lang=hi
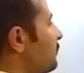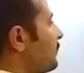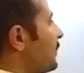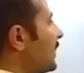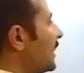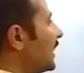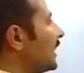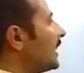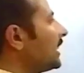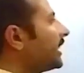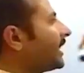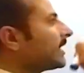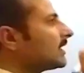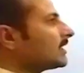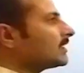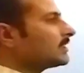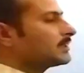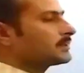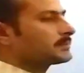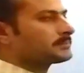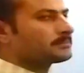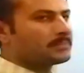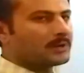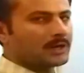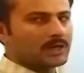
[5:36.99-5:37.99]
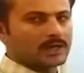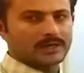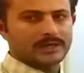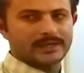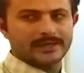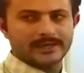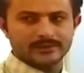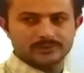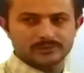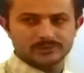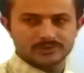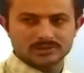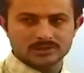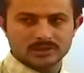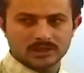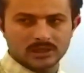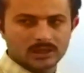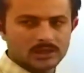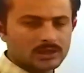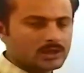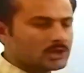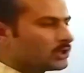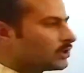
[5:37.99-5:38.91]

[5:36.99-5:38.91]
पहला पार्ट है उसका